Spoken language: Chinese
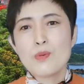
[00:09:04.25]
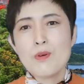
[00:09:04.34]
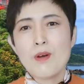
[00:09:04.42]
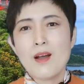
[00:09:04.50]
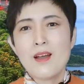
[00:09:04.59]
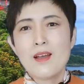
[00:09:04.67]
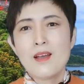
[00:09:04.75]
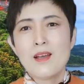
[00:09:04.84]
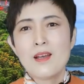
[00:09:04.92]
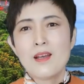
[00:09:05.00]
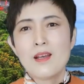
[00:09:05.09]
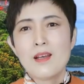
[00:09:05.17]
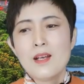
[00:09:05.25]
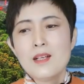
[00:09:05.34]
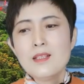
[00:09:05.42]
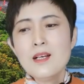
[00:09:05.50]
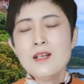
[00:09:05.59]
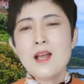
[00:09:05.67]
涂，
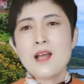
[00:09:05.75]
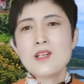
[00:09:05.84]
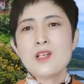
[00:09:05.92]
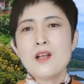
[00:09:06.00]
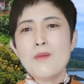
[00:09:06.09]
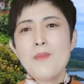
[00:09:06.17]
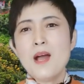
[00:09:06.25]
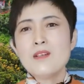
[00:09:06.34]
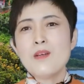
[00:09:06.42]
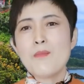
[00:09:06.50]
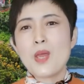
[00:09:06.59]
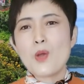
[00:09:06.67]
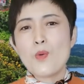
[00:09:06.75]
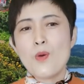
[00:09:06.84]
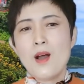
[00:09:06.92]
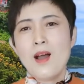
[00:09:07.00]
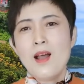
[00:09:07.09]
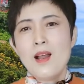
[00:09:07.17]
仍然是帮着美
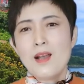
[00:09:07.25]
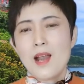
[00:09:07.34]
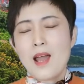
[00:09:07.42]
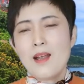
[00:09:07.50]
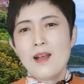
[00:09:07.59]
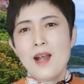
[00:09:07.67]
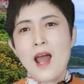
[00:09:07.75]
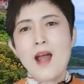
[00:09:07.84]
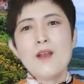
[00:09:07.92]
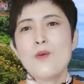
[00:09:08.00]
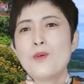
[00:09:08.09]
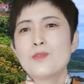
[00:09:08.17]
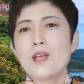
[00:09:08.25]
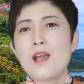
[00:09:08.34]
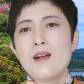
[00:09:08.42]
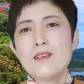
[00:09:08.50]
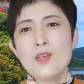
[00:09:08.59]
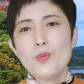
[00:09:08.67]
国来拉拢这
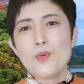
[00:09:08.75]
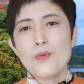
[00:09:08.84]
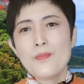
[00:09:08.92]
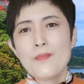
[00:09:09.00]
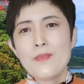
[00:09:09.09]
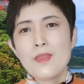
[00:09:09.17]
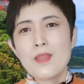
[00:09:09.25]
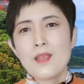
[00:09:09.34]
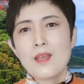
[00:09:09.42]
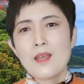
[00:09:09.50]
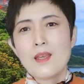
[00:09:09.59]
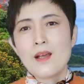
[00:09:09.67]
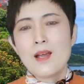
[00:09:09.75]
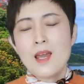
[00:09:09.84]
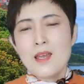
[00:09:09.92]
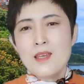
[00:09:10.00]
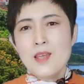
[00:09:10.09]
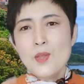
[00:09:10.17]
个印度，
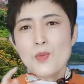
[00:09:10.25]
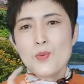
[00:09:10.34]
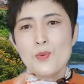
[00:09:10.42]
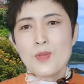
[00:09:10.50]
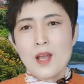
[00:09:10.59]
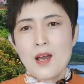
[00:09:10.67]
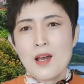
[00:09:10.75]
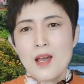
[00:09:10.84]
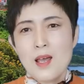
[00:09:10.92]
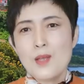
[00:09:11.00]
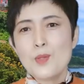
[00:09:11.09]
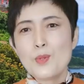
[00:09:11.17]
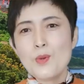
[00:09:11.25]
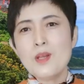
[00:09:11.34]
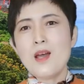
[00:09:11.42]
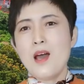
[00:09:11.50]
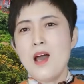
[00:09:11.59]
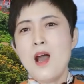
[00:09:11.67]
给印度呢很多
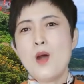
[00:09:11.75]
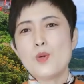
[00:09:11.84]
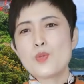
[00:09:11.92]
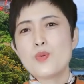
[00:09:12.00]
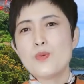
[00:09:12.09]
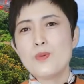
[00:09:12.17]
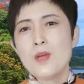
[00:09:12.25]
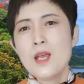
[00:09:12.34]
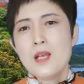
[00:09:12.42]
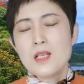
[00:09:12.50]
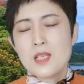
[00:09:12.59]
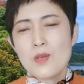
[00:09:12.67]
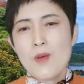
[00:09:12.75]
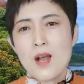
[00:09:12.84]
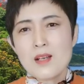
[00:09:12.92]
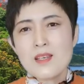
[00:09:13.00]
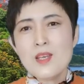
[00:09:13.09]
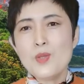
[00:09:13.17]
的好处，希
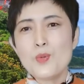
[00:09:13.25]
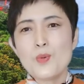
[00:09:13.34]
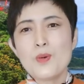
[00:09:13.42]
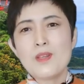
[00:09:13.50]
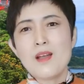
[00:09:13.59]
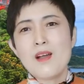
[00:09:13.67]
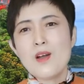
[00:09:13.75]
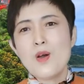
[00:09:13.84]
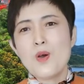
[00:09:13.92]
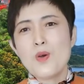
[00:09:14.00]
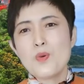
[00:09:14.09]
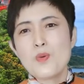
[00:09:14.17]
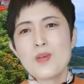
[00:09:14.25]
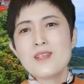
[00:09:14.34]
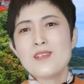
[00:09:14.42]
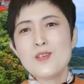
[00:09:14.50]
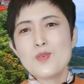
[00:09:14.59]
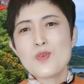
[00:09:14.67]
望印度能够回
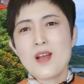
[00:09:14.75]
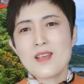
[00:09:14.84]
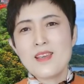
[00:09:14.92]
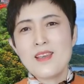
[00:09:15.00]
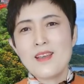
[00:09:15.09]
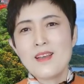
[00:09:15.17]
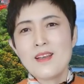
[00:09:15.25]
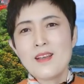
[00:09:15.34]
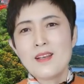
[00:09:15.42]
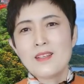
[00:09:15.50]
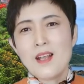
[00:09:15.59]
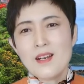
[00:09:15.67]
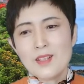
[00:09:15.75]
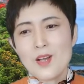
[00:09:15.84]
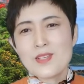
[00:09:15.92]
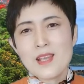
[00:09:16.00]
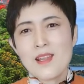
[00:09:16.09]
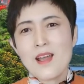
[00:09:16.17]
心转意。但是到
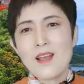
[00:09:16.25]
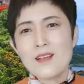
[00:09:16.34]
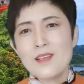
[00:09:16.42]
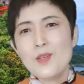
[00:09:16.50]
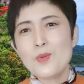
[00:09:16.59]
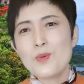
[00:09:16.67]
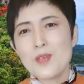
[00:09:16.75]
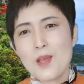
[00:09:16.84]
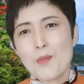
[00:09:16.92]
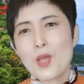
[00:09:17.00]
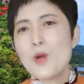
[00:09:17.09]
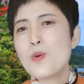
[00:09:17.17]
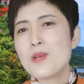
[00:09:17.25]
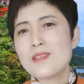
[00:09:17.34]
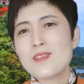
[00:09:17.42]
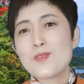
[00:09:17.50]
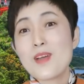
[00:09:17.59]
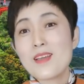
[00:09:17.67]
现在，印度也没有回
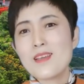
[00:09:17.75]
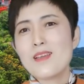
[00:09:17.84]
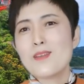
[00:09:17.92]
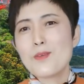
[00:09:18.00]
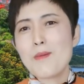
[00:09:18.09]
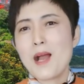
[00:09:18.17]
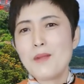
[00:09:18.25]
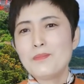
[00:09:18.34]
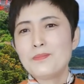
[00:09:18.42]
心转意，对吧？